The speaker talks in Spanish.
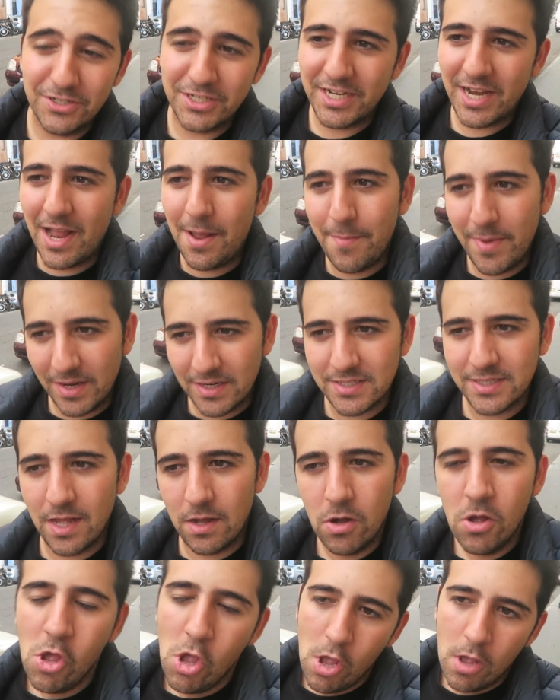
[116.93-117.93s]
O sea, me he
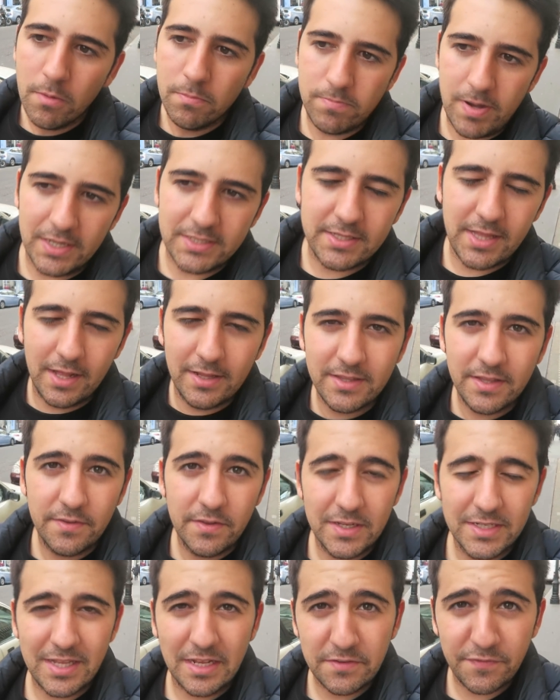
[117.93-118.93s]
gastado bastante
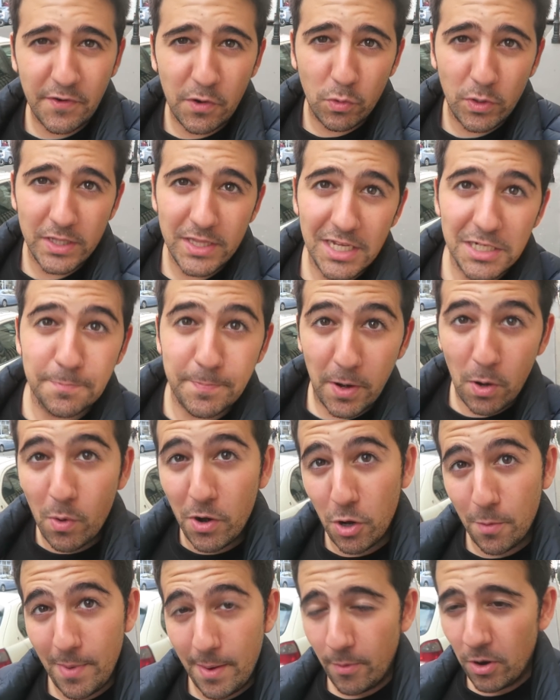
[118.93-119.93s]
en estas figuritas, pero
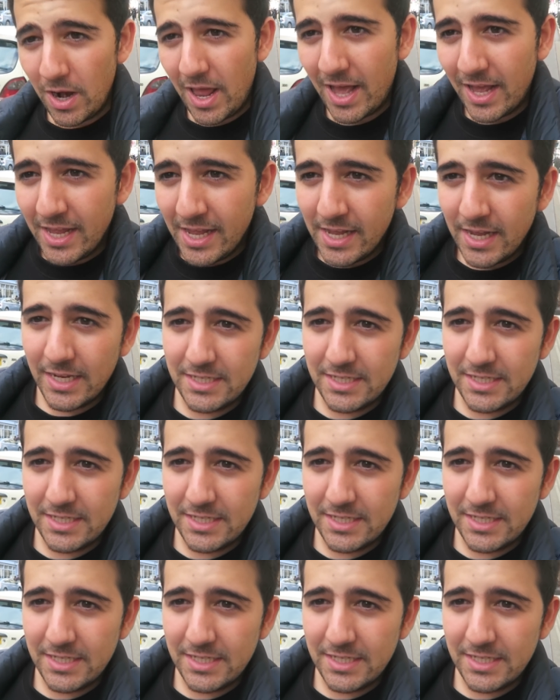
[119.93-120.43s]
bueno, me mola.